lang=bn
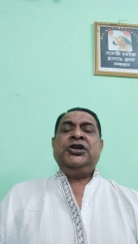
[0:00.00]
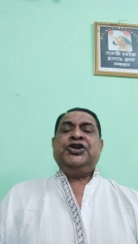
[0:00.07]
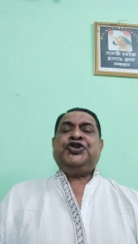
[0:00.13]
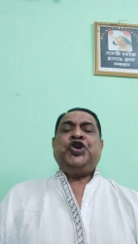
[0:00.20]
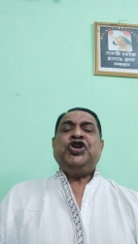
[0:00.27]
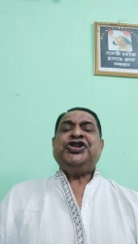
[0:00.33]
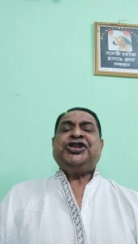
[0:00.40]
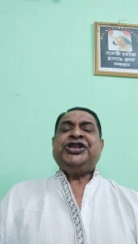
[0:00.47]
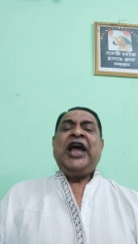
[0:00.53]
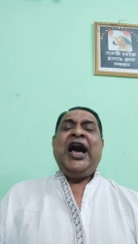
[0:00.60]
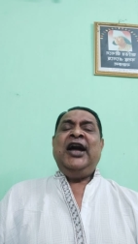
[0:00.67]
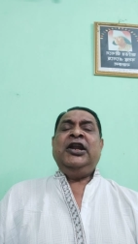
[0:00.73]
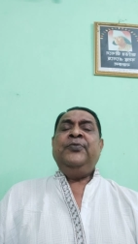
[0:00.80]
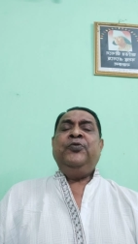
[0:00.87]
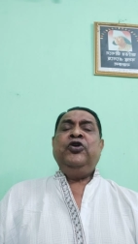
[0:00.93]

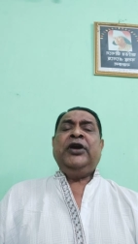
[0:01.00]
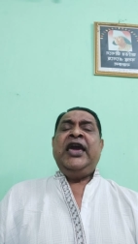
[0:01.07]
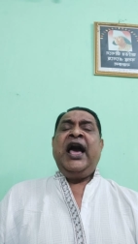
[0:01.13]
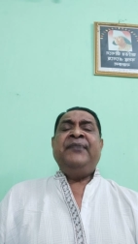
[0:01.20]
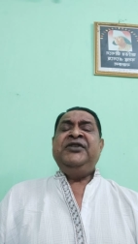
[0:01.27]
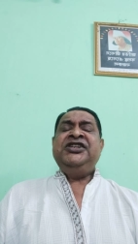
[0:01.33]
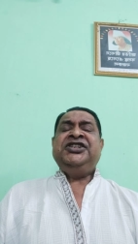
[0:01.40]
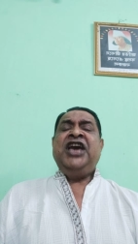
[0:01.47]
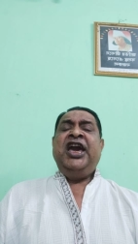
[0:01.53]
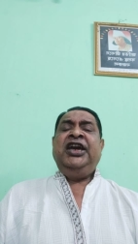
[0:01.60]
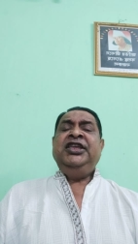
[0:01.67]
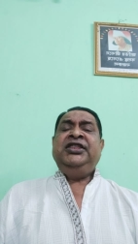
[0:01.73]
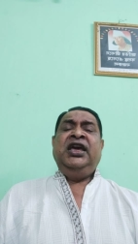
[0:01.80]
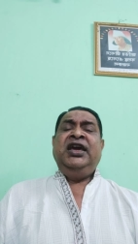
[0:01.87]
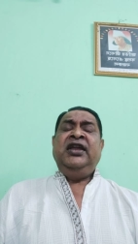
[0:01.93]
স্রষ্টার বুকে আমি
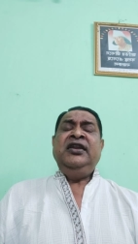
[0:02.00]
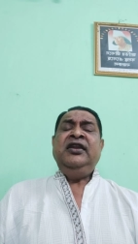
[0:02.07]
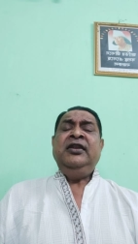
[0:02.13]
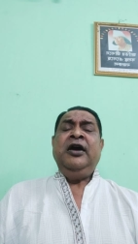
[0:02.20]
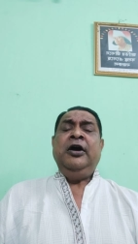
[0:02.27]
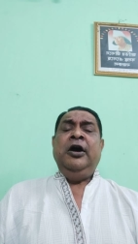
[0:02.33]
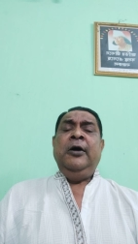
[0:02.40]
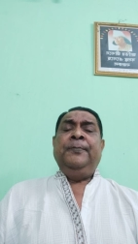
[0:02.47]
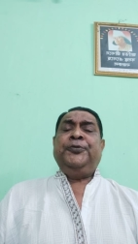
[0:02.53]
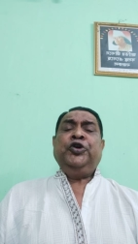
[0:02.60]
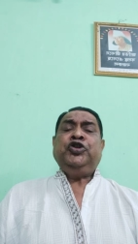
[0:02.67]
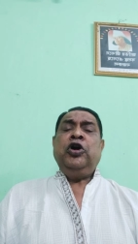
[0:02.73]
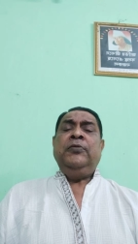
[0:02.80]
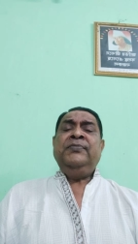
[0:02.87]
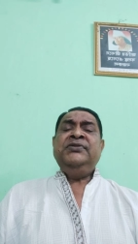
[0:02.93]
সেই দিন
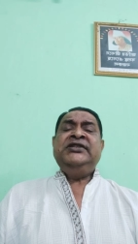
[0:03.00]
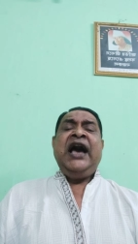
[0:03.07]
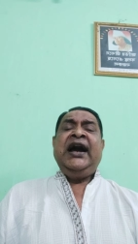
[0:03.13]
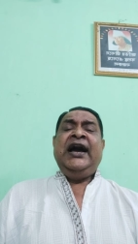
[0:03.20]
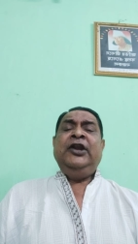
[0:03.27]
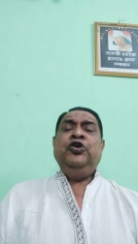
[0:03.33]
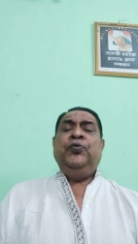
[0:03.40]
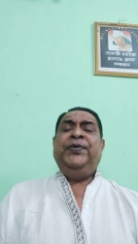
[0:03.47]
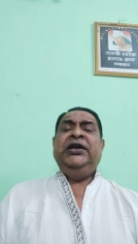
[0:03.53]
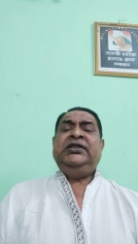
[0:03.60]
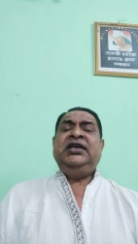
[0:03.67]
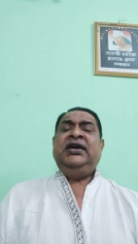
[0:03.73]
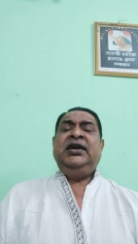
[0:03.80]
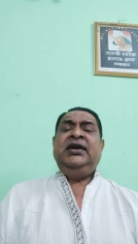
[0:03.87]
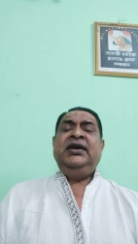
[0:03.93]
প্রথম জাগানু
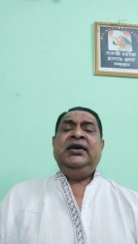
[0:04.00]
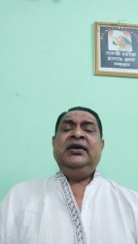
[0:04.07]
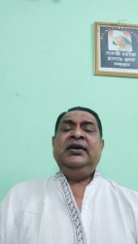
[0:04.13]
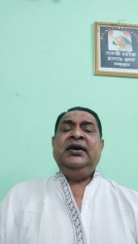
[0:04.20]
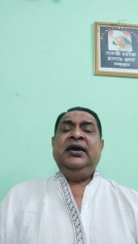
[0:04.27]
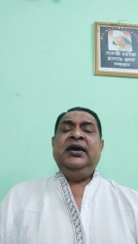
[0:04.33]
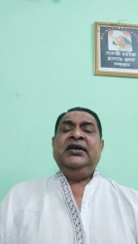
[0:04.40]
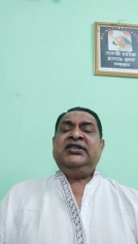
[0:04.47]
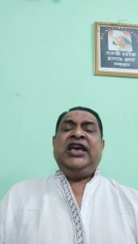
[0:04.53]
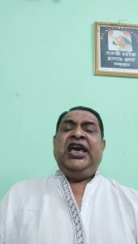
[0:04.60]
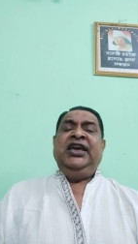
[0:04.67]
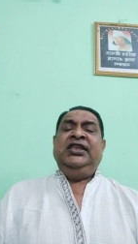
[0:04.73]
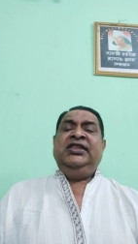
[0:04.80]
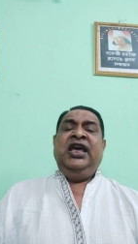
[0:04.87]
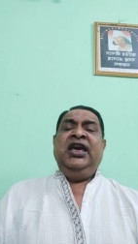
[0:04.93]
ভীতি
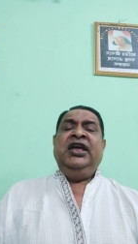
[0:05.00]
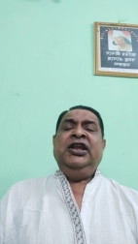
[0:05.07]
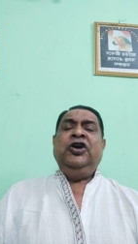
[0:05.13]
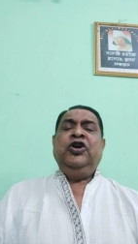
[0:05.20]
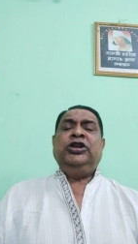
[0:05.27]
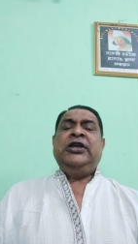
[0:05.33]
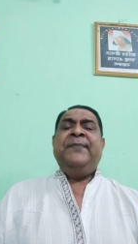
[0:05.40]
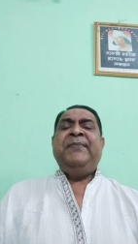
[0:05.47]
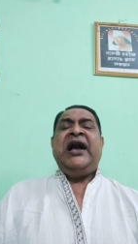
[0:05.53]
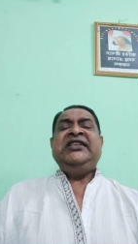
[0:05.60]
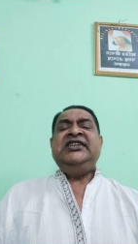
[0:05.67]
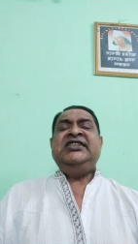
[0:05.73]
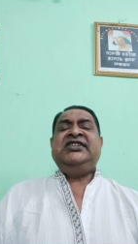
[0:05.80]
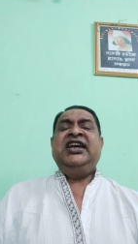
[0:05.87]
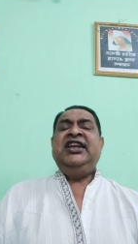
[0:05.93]
সেই দিন হতে
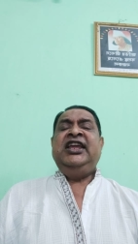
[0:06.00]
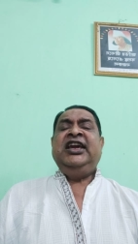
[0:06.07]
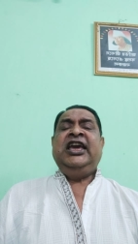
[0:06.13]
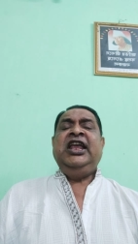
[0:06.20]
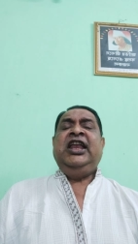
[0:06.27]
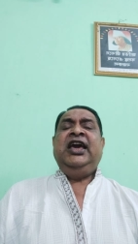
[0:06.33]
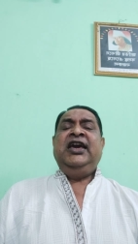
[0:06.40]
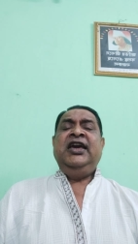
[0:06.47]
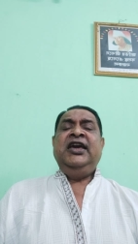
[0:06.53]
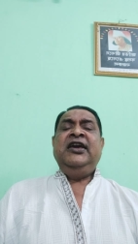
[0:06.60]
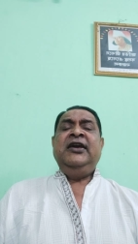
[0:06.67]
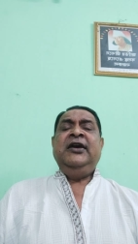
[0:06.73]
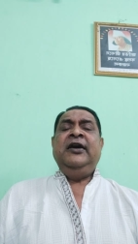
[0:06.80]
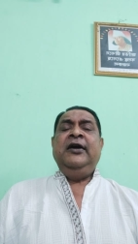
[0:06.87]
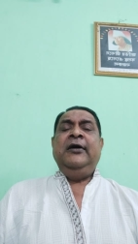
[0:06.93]
বাজিছে নিখিলে
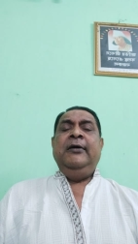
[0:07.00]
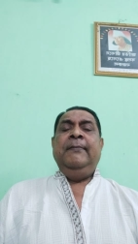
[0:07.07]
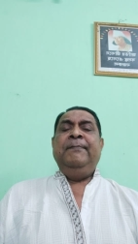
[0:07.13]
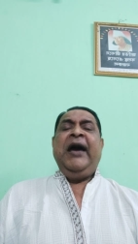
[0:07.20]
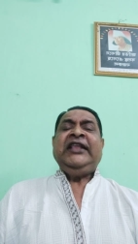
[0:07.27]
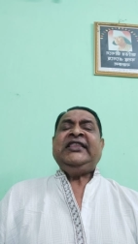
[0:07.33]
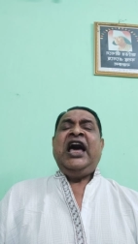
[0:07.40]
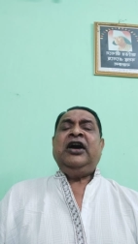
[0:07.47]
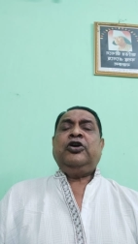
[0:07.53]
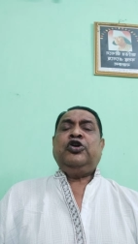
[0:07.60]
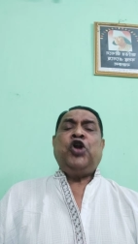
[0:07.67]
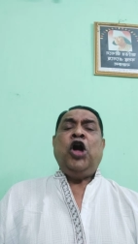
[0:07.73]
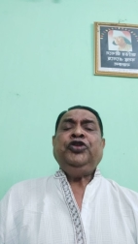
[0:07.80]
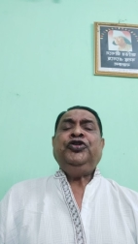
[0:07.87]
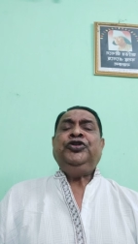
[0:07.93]
ব্যথা
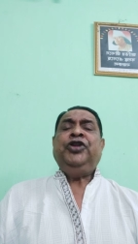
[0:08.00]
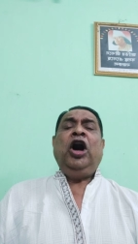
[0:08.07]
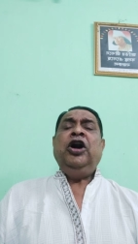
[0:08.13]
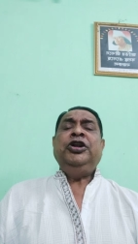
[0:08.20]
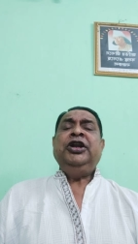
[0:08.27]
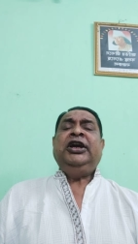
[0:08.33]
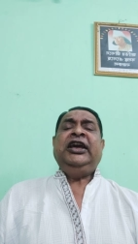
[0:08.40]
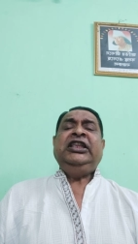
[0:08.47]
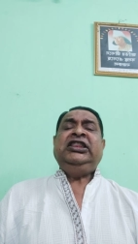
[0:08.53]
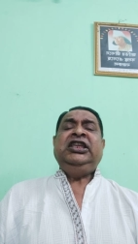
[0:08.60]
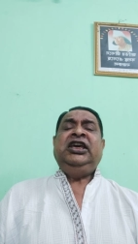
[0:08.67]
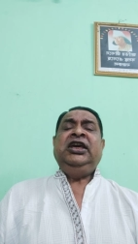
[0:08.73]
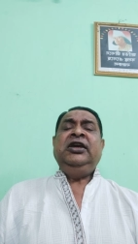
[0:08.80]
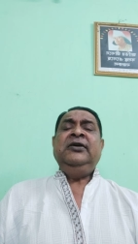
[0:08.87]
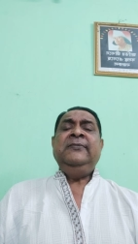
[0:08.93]
ক্রন্দন গীতি